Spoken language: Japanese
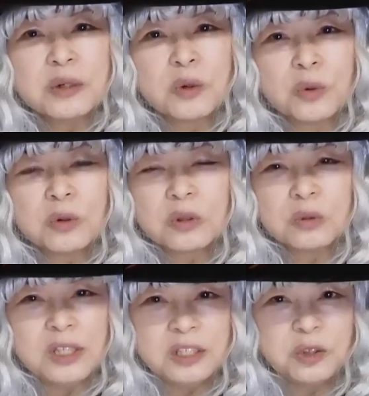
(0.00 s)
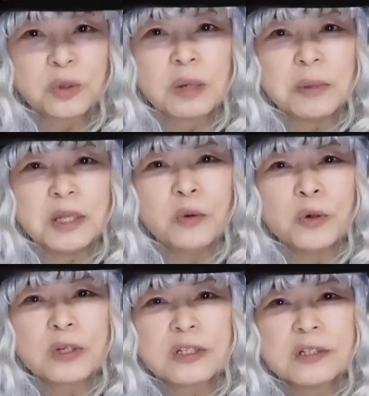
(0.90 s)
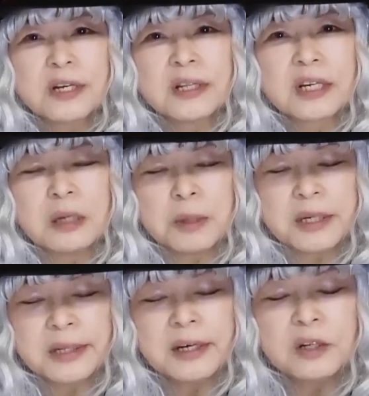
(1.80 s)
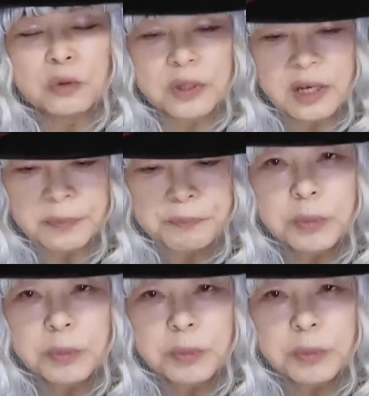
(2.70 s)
こう一生懸命ね泳ぎ続けなければいけないので